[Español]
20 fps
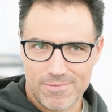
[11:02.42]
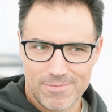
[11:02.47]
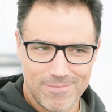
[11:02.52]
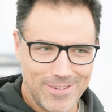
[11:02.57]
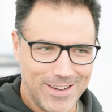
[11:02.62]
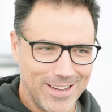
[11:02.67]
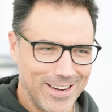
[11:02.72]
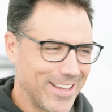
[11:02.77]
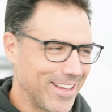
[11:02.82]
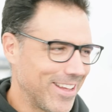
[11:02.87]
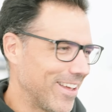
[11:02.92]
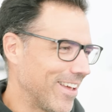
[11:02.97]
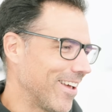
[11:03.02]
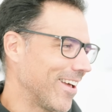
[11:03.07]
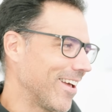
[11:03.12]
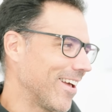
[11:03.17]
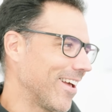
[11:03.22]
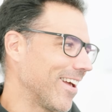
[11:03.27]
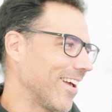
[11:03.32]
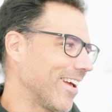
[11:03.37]
¿vale?
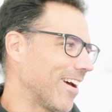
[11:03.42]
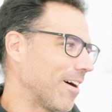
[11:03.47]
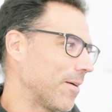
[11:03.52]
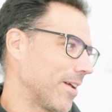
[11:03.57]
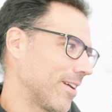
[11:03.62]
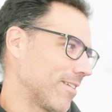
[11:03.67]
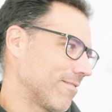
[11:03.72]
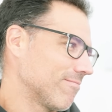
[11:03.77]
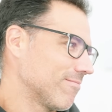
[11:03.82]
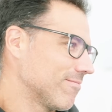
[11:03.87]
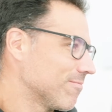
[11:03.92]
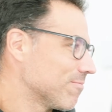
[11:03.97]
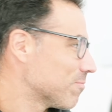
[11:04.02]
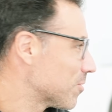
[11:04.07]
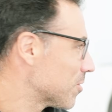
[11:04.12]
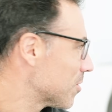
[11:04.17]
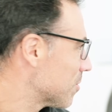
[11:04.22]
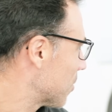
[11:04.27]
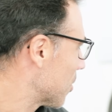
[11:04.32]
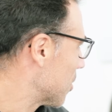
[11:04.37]
Eh, a ver,
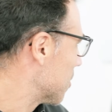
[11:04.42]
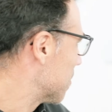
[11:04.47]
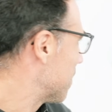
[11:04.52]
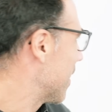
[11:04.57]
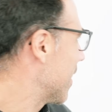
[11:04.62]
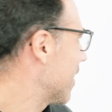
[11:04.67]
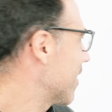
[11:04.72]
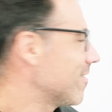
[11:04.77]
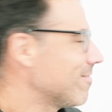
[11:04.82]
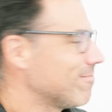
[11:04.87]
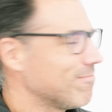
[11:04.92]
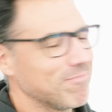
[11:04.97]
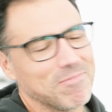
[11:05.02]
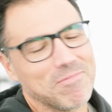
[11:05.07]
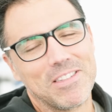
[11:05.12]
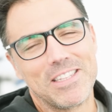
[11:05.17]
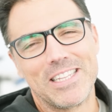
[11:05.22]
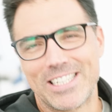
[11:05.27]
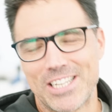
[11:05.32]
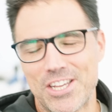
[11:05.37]
podéis ver,
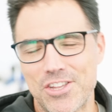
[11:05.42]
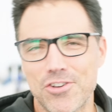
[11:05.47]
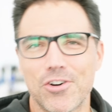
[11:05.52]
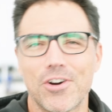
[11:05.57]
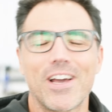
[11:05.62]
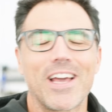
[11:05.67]
diseño